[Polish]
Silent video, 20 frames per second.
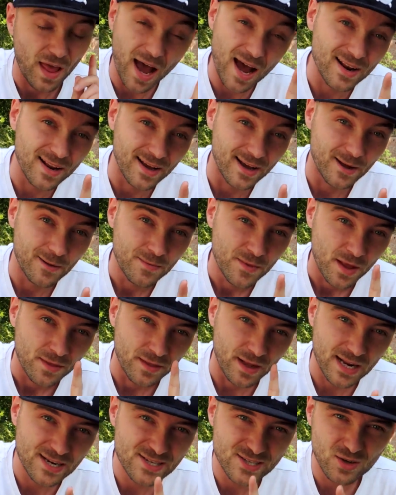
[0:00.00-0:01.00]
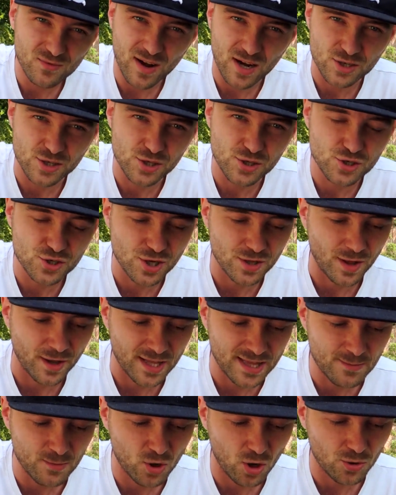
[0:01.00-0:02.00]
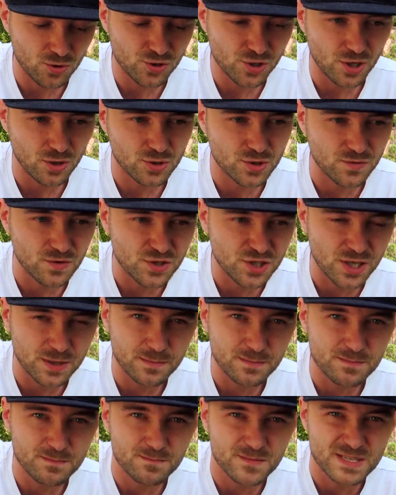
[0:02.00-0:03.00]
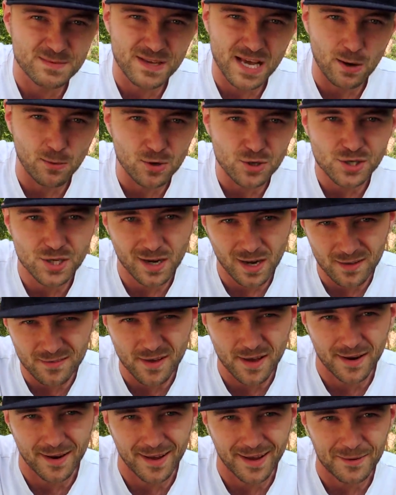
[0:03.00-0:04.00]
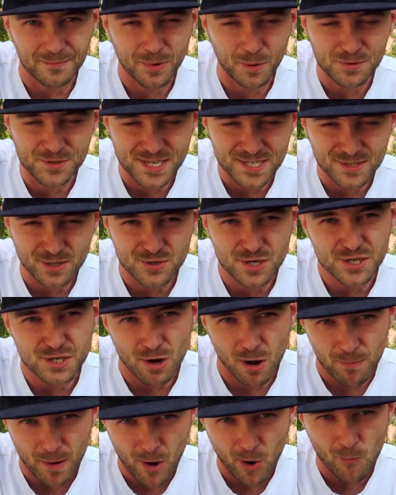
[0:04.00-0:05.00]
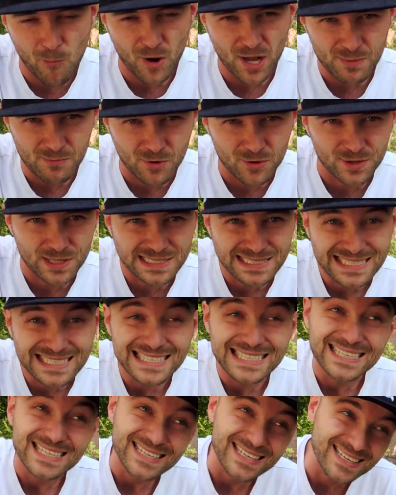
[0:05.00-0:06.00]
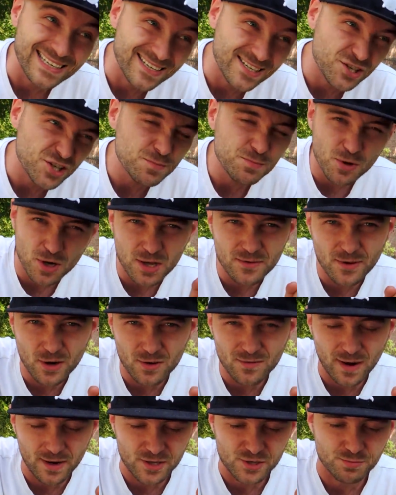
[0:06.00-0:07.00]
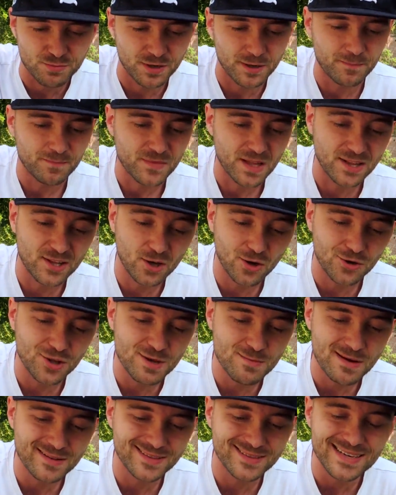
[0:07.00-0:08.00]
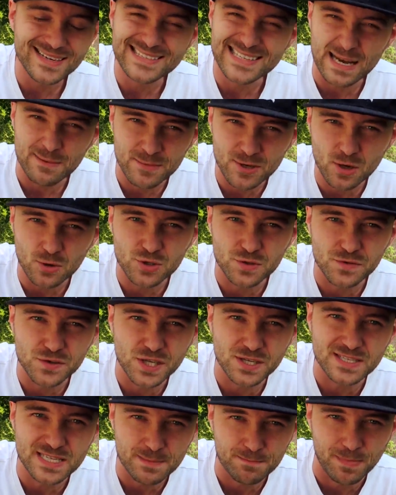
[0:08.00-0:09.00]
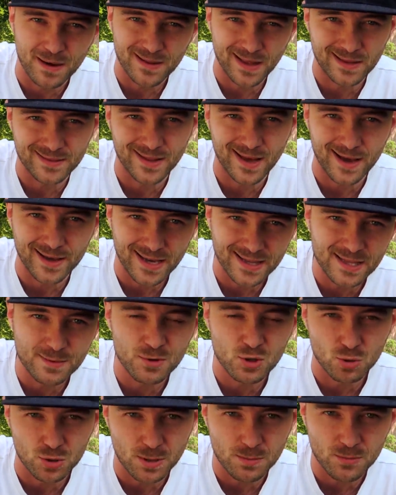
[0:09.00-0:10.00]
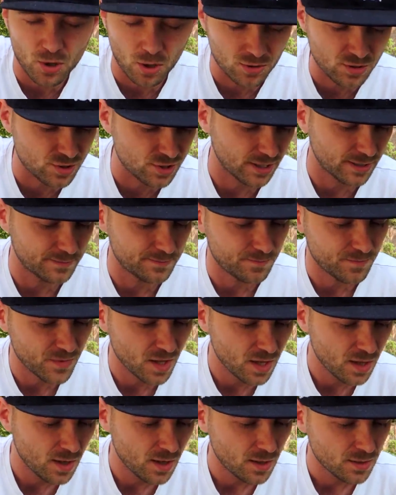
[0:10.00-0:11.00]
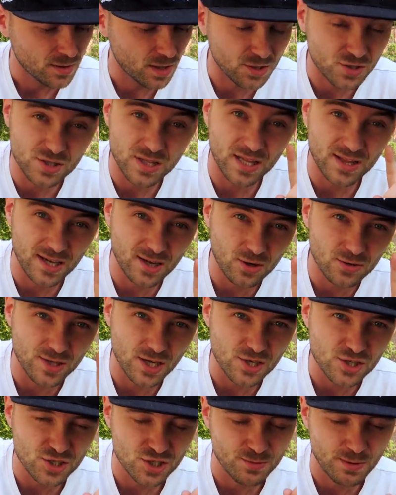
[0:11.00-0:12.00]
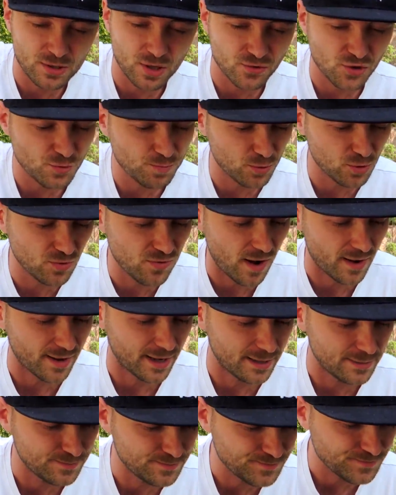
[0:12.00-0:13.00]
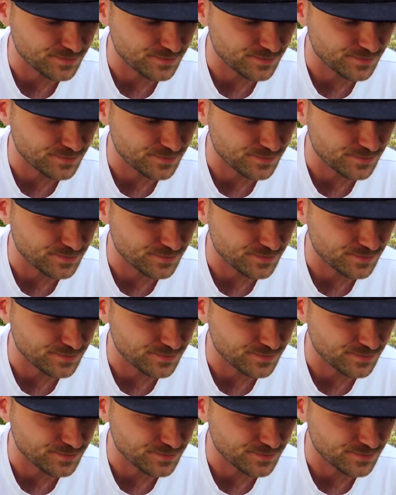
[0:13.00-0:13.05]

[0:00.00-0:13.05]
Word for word: ale należy zauważyć, że na jednym koncie oczywiście zmieniały się levele, poprzez to, że się łapało Pokémony i szybko levelowaliśmy. Dlatego nie ma tych samych oczywiście CP na jednym i drugim koncie. Też dlatego też trzeba to wziąć pod uwagę.